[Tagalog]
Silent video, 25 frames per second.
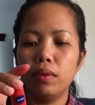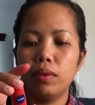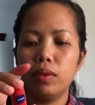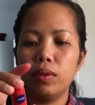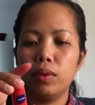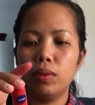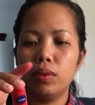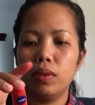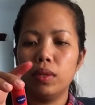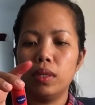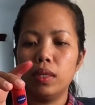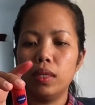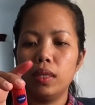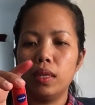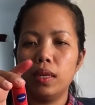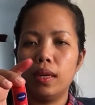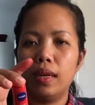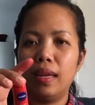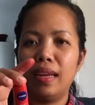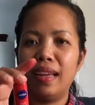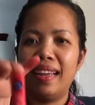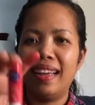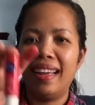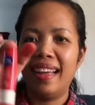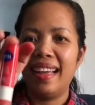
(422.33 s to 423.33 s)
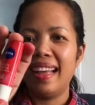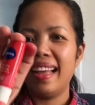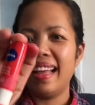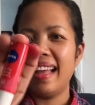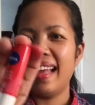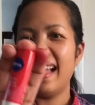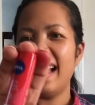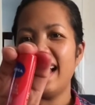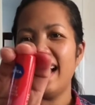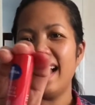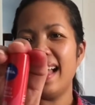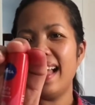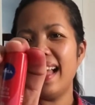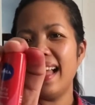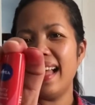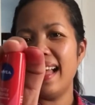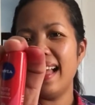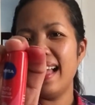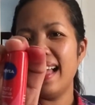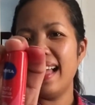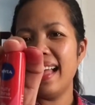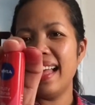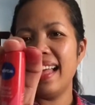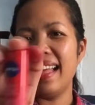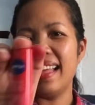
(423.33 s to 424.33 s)
Sura niya.
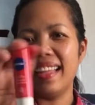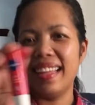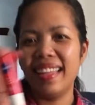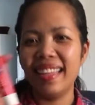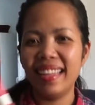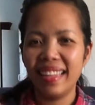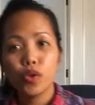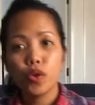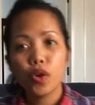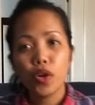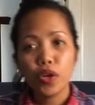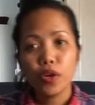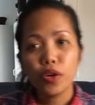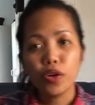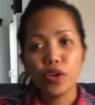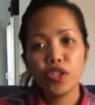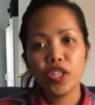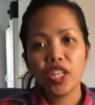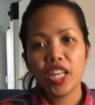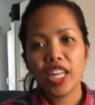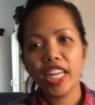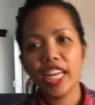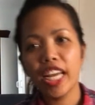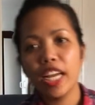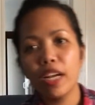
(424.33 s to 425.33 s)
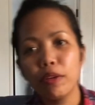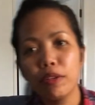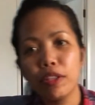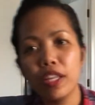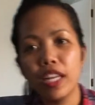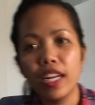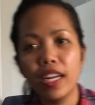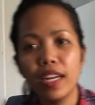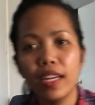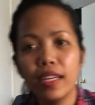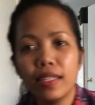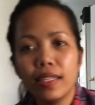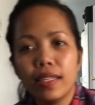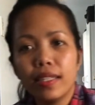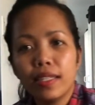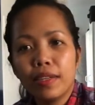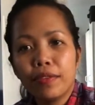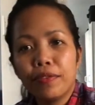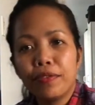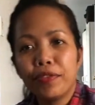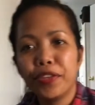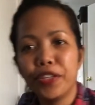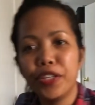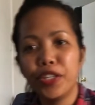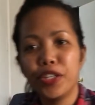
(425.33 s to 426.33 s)
Ah, so yun, nilagay ko talaga siya sa
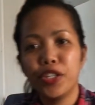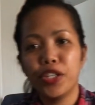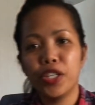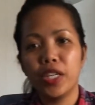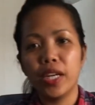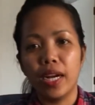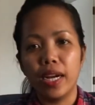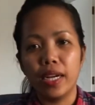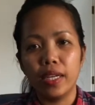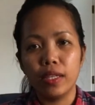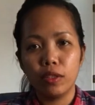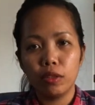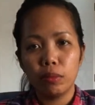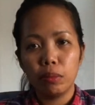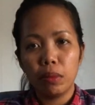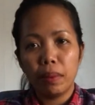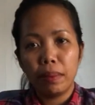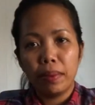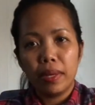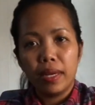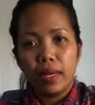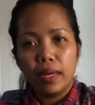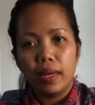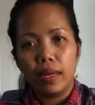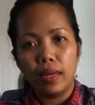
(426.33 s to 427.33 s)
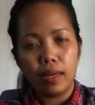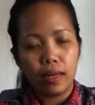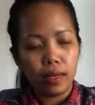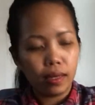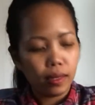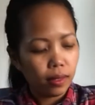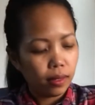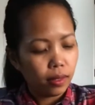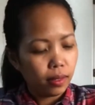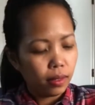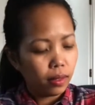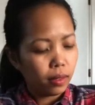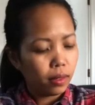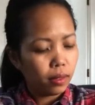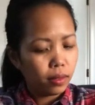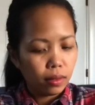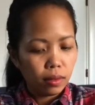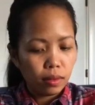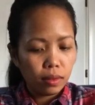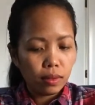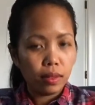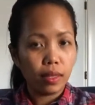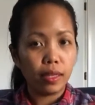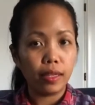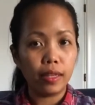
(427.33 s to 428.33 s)
fridge guys. So mamaya
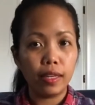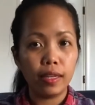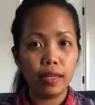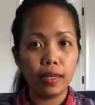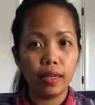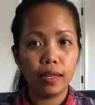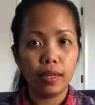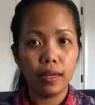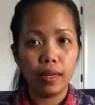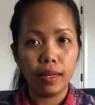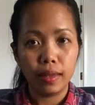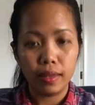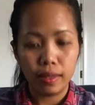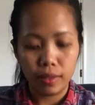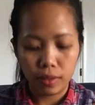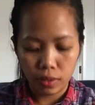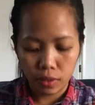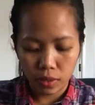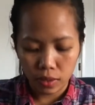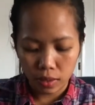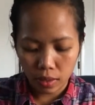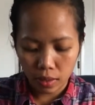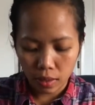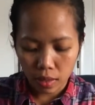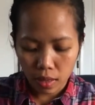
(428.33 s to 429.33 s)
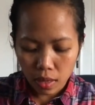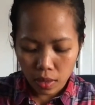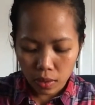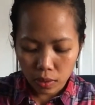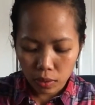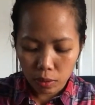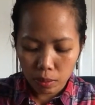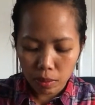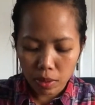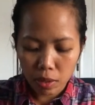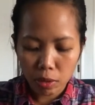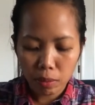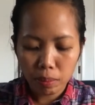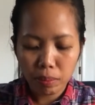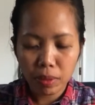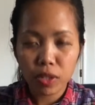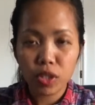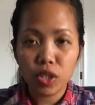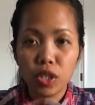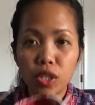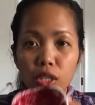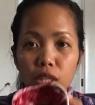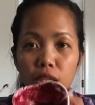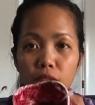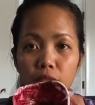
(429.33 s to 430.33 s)
titingnan natin siya. So meron pa
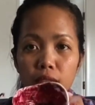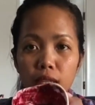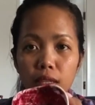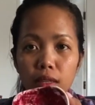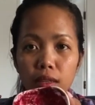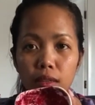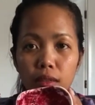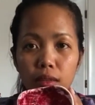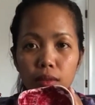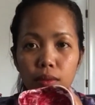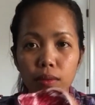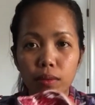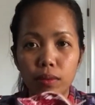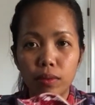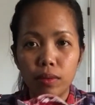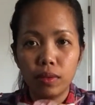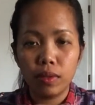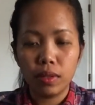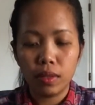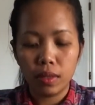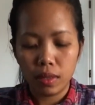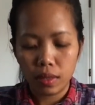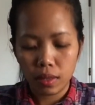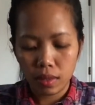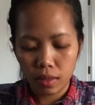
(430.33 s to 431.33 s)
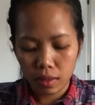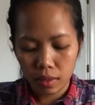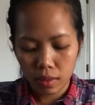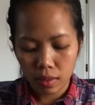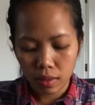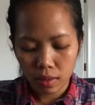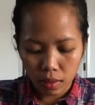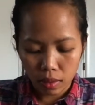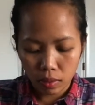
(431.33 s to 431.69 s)
siyang natira doon sa